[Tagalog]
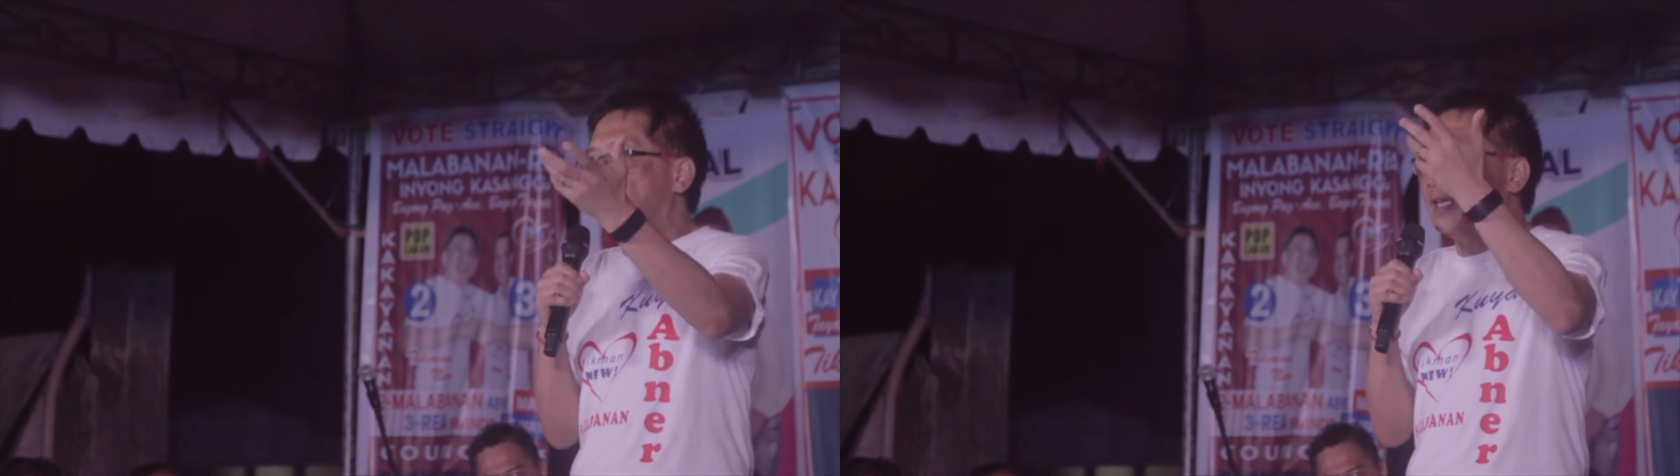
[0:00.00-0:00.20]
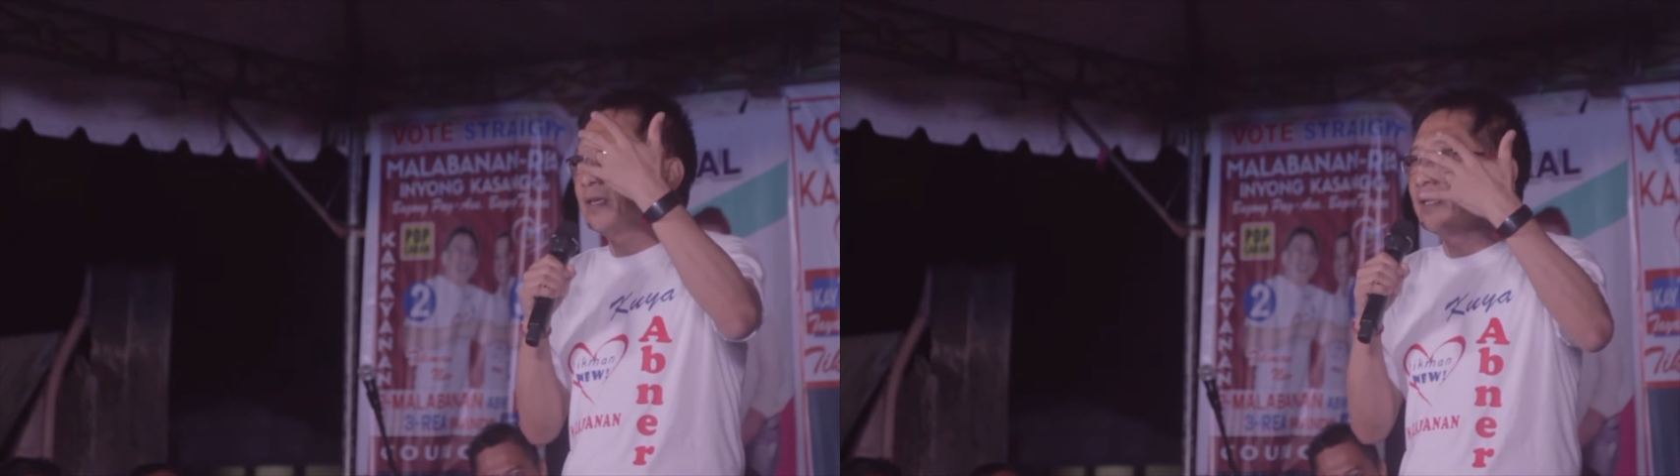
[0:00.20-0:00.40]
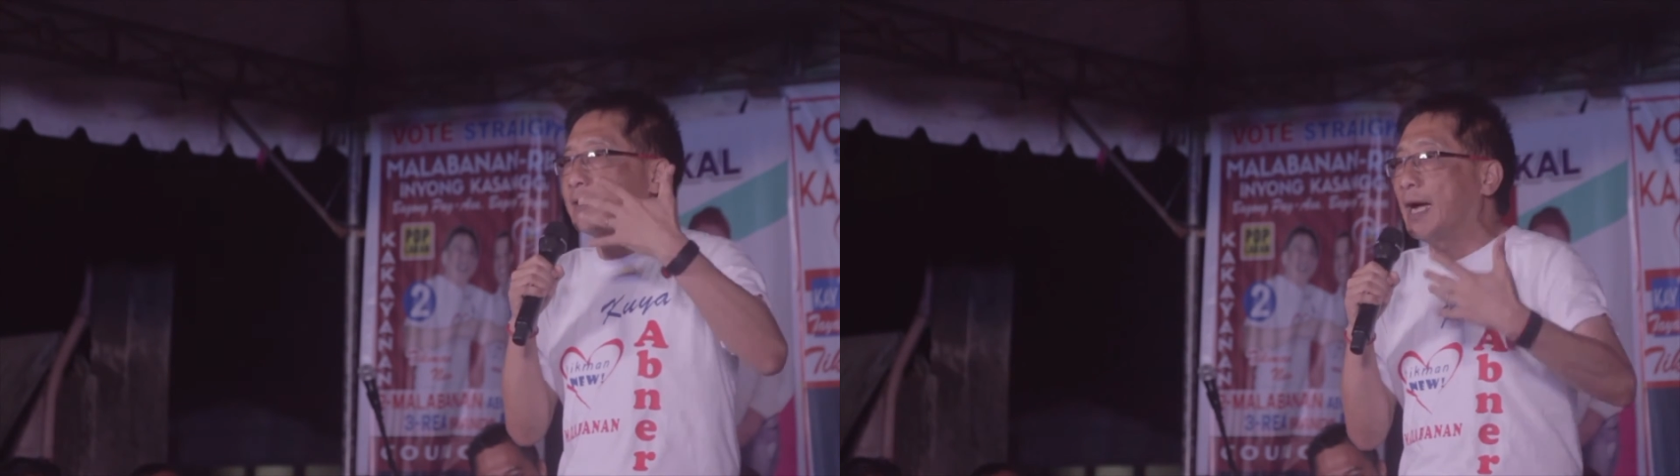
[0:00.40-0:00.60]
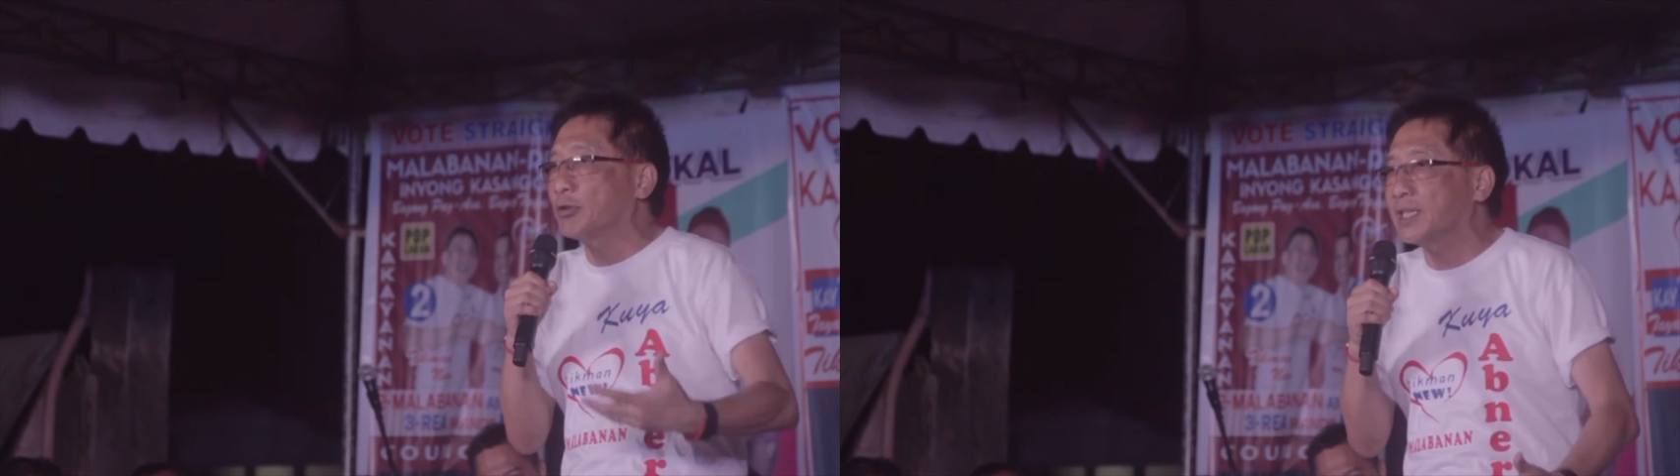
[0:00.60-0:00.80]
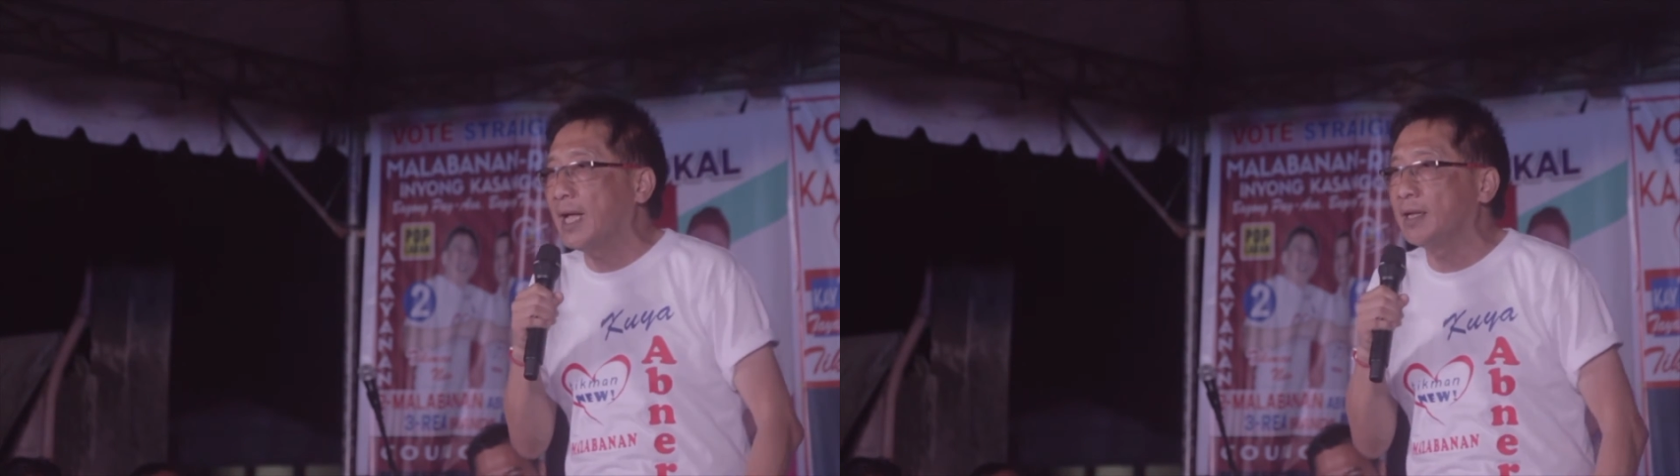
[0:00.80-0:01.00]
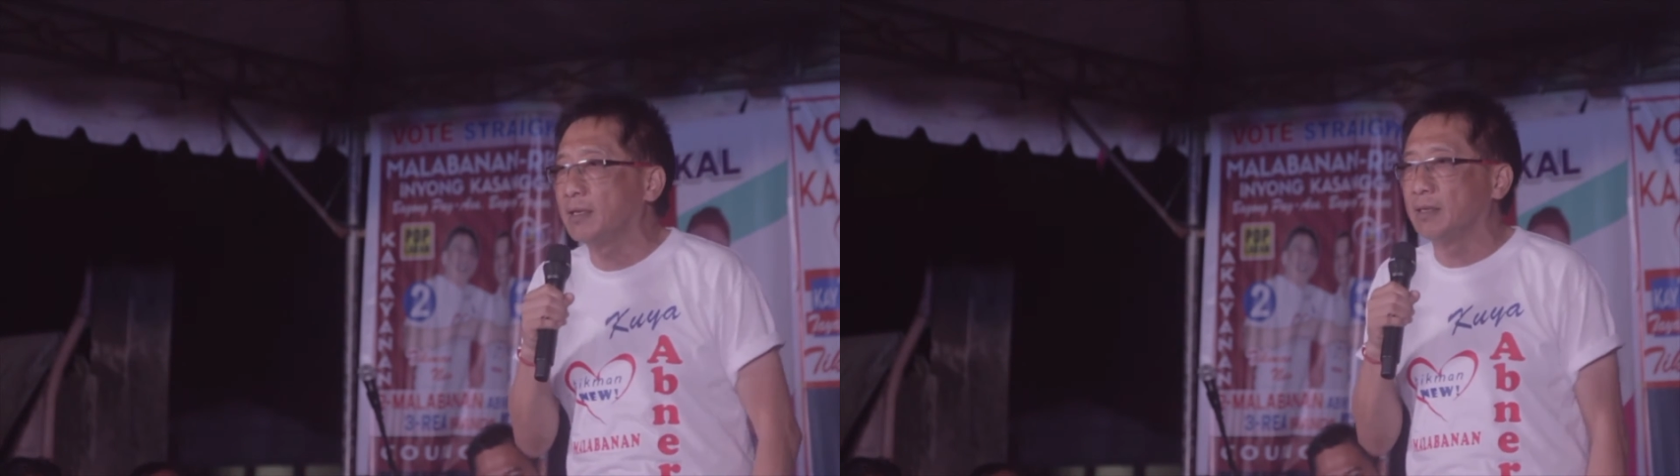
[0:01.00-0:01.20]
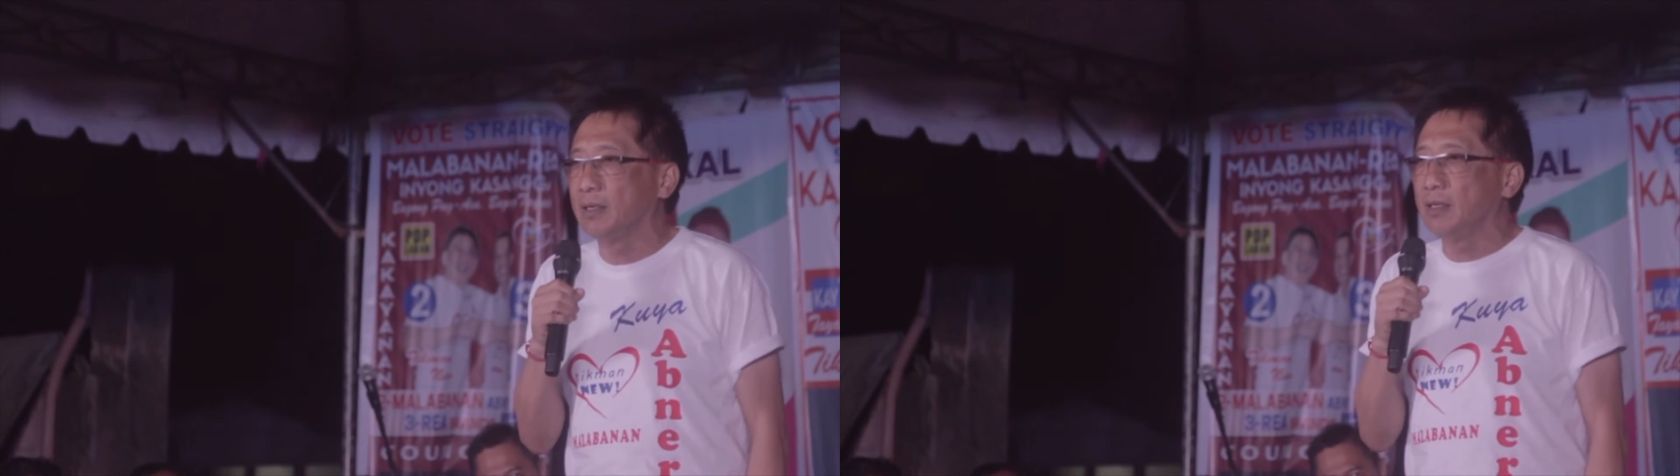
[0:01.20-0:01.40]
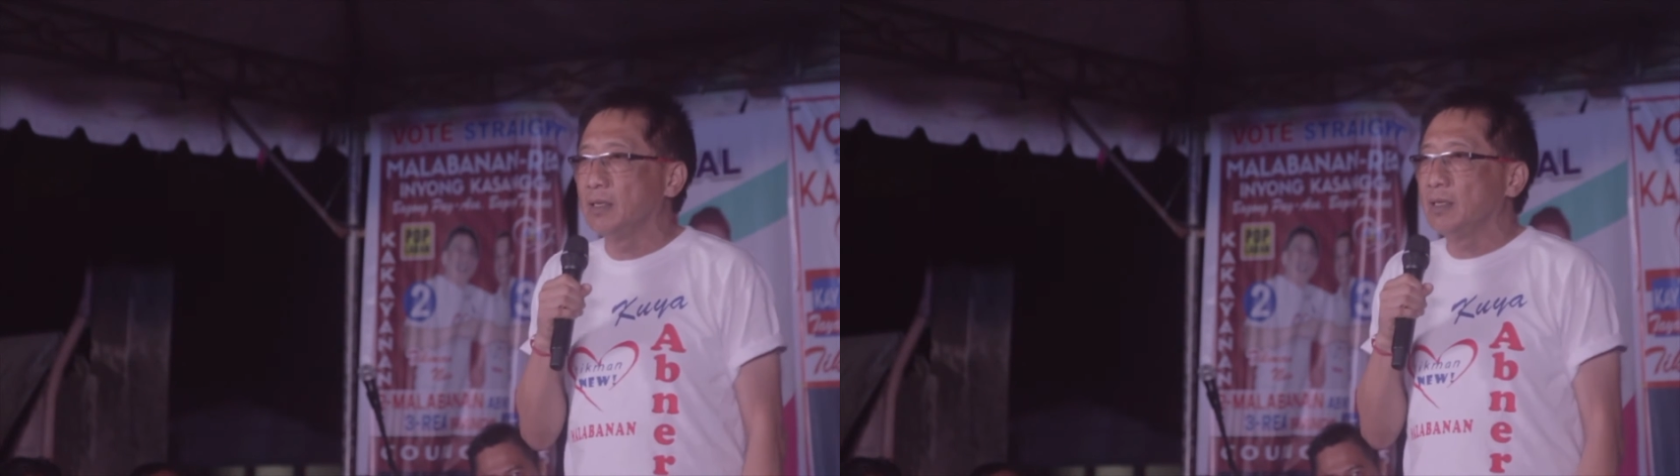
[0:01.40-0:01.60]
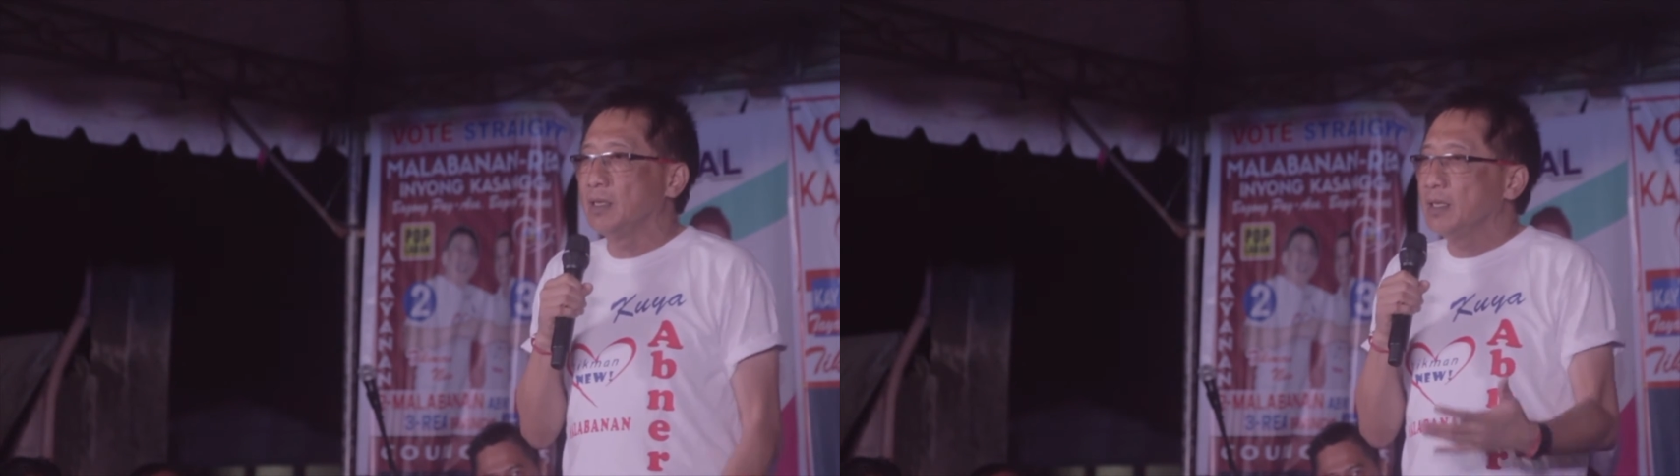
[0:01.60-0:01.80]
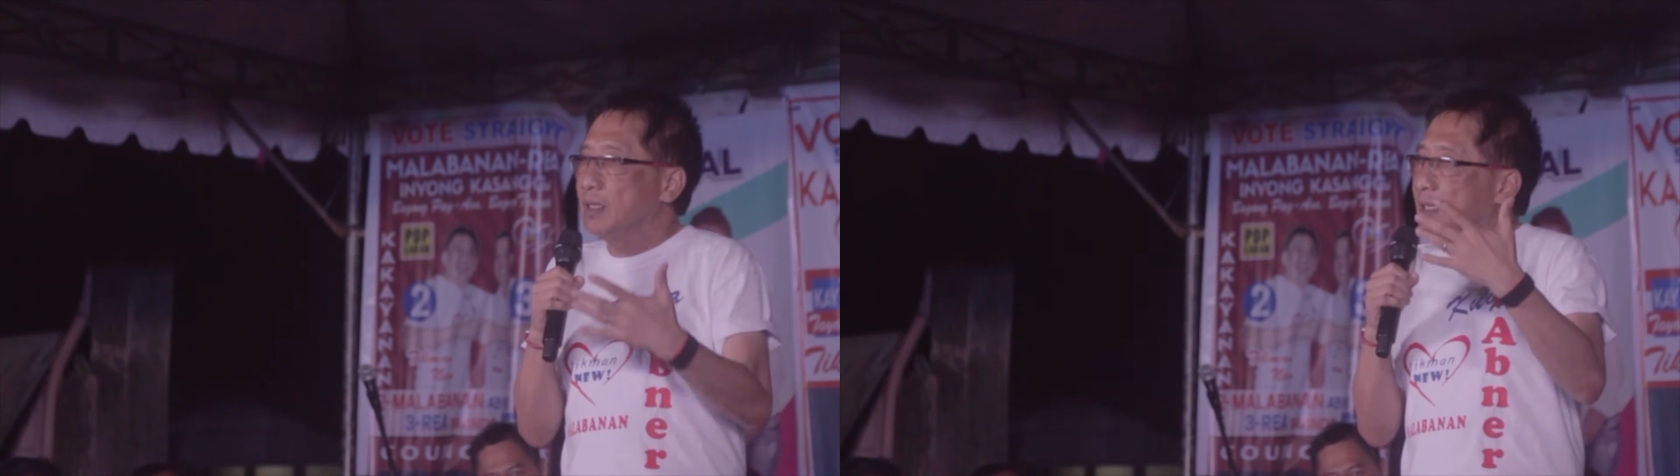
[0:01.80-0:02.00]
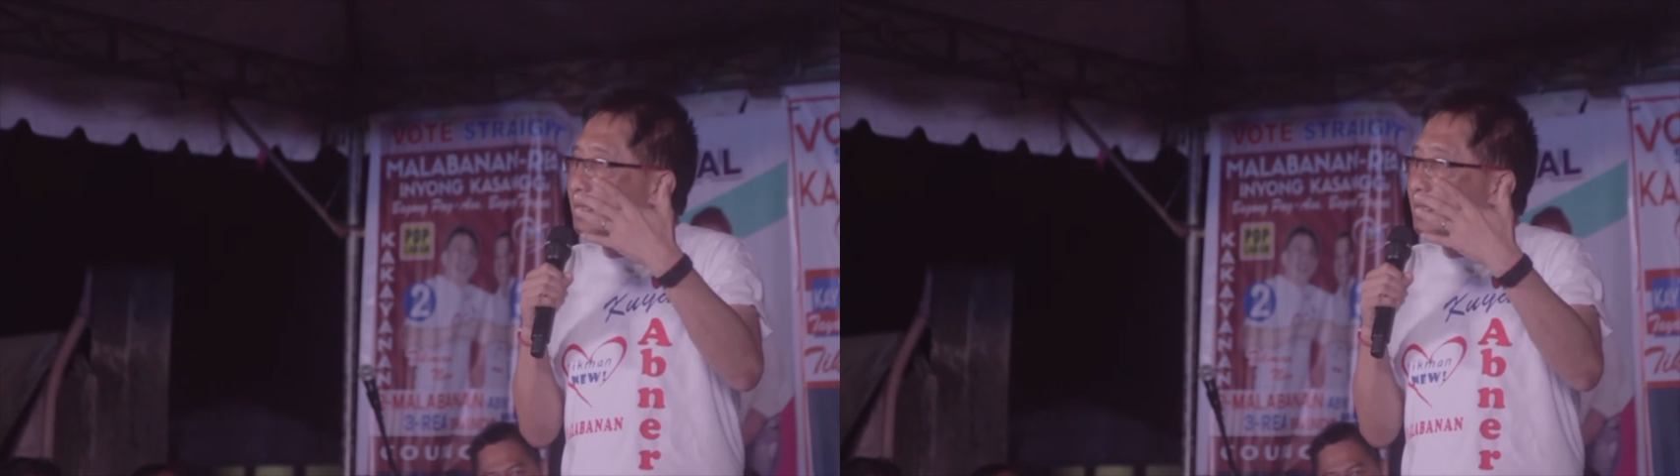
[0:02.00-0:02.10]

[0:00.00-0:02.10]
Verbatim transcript: 800,000,